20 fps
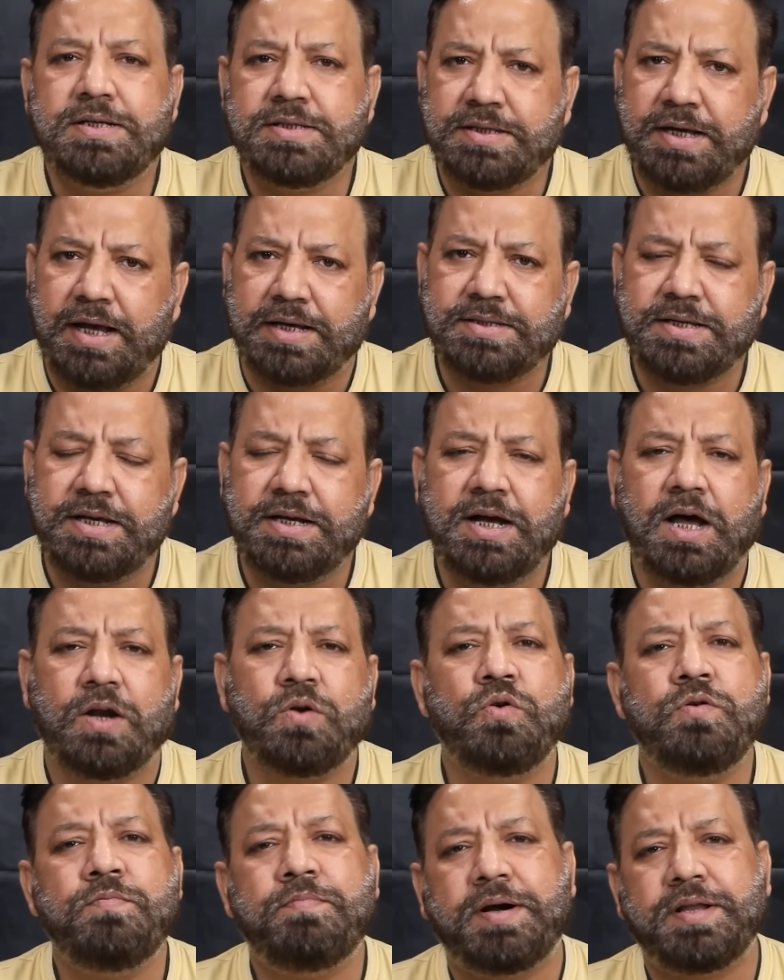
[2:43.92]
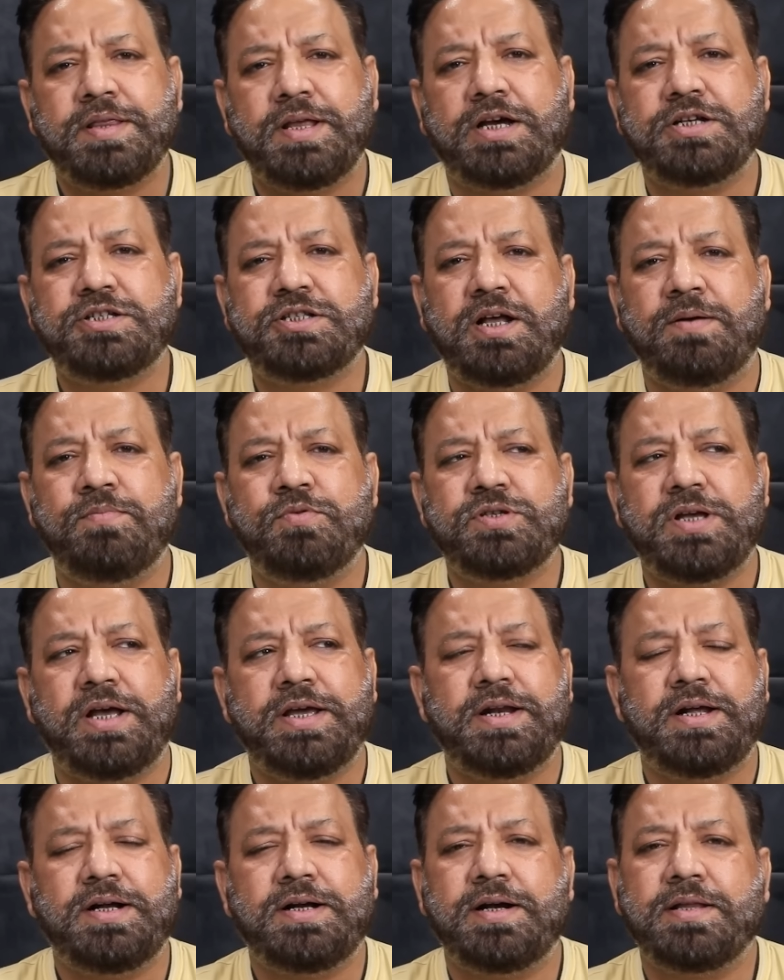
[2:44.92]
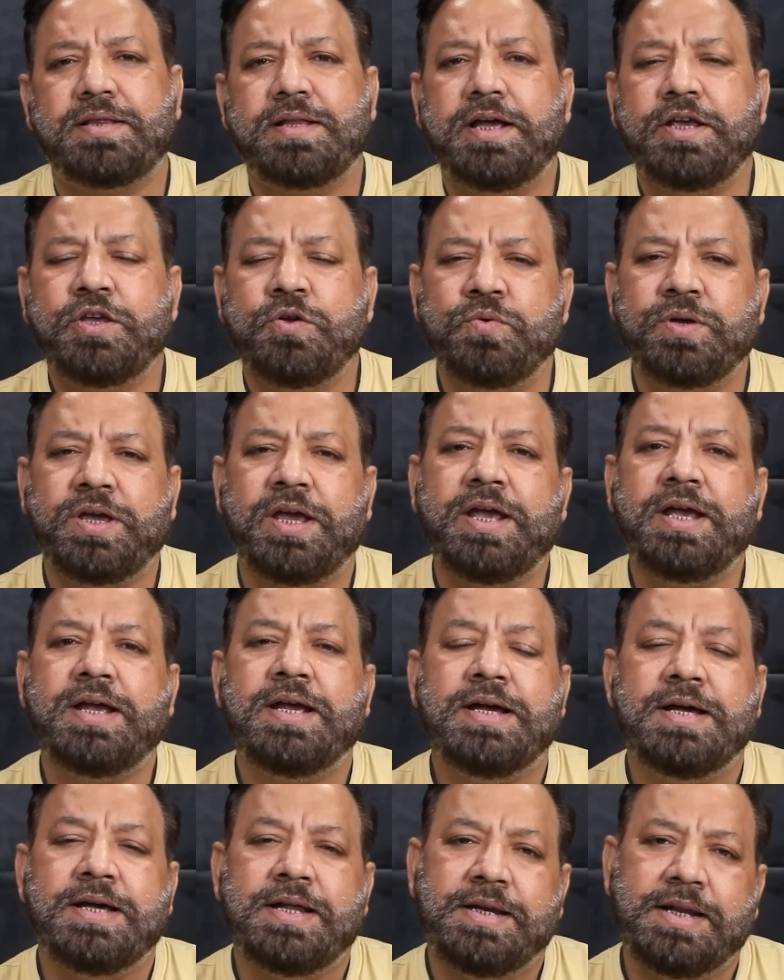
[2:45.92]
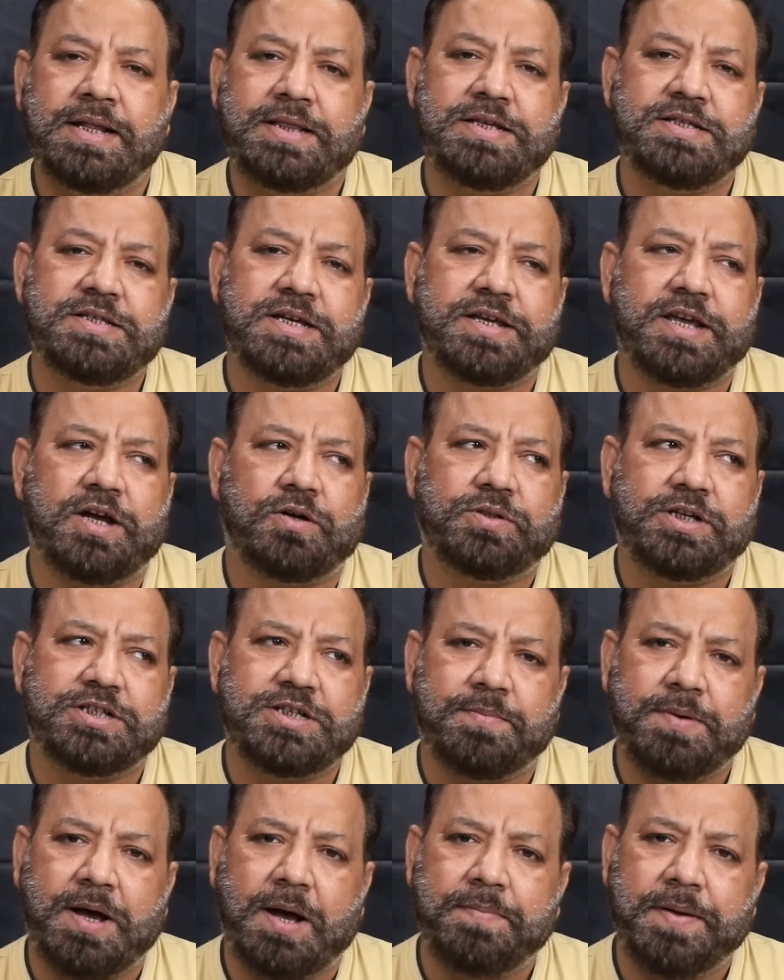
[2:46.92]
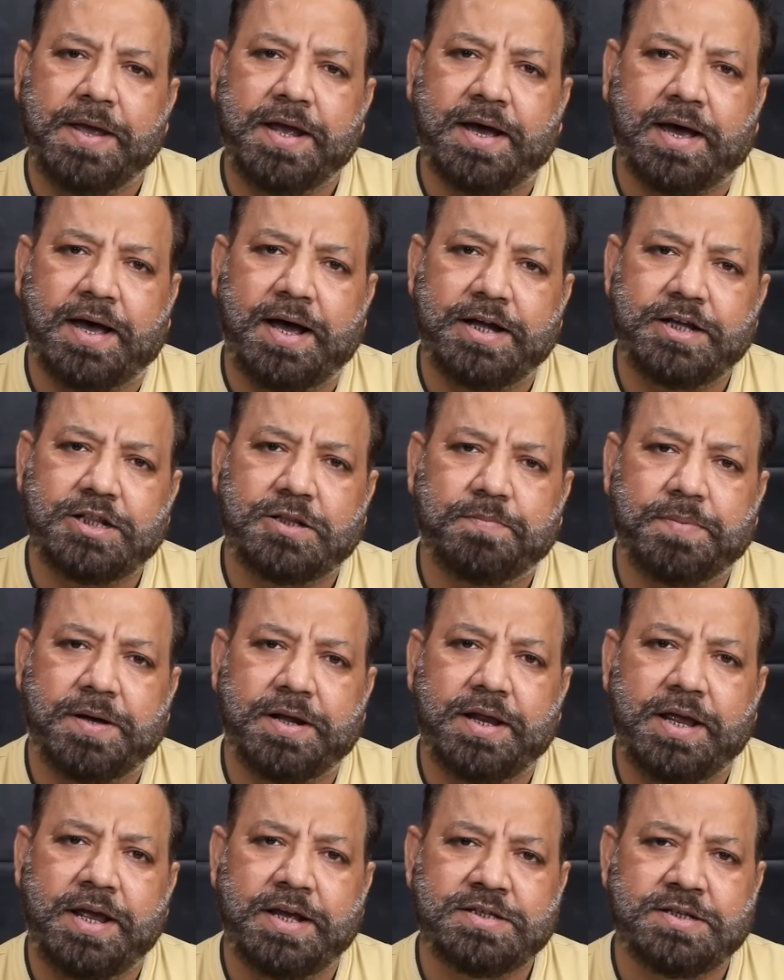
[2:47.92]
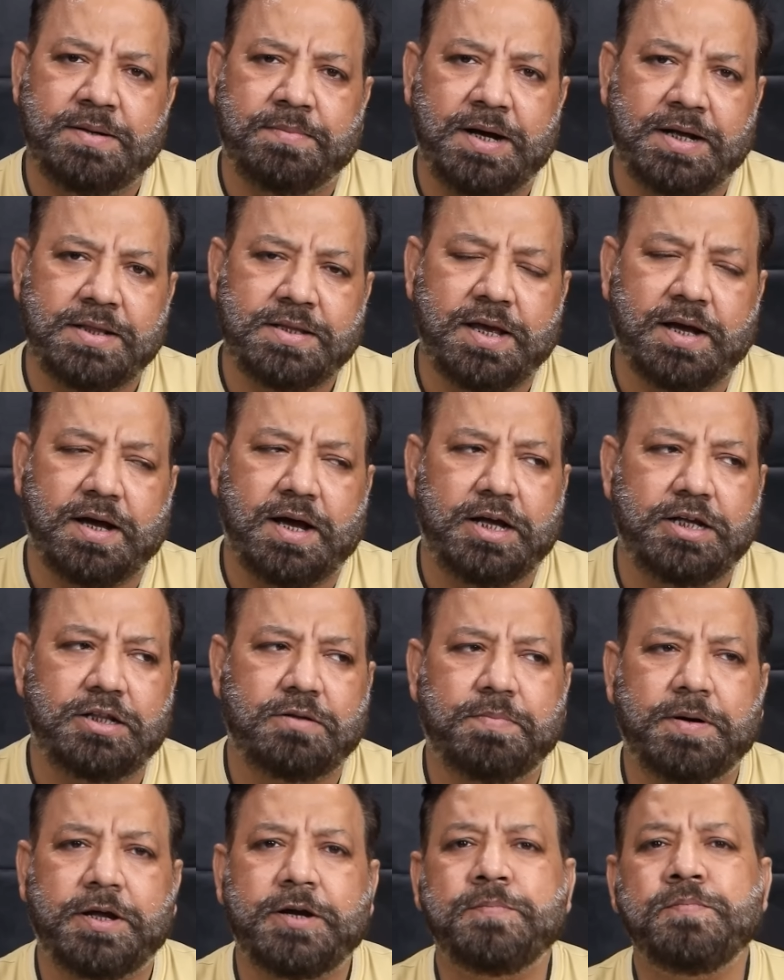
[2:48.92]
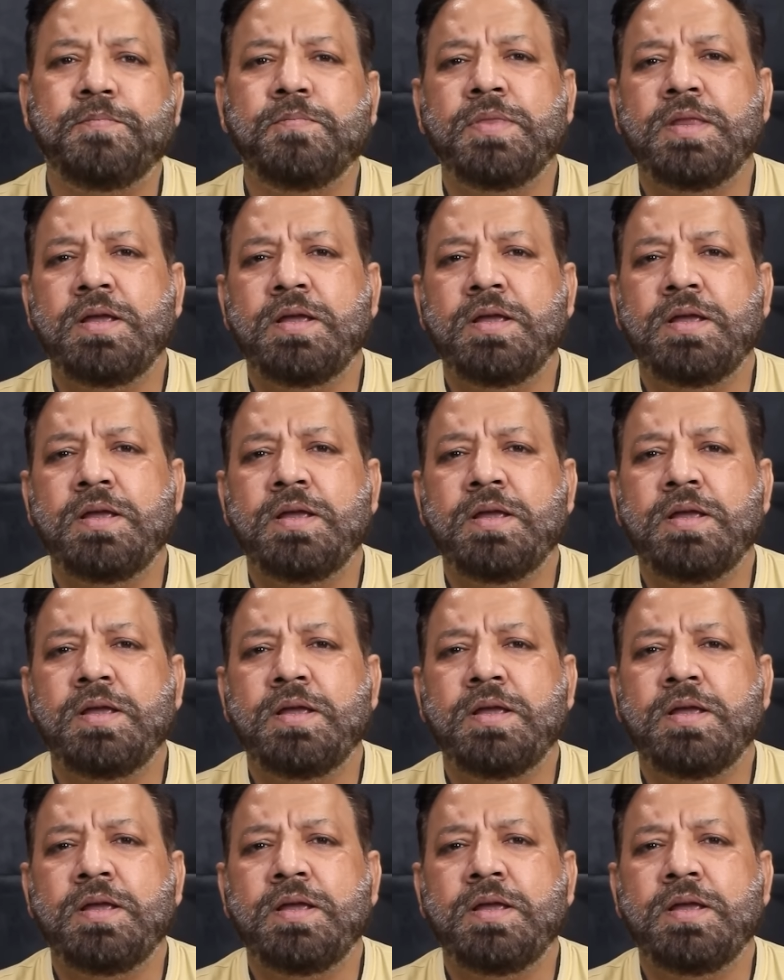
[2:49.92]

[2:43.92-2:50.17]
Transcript: सियासी कारकुन बर्दाश्त का मुजाहरा करता है क्योंकि नतीजा क्या होता है जब आप एक कायद पर एक जमात के कायद पर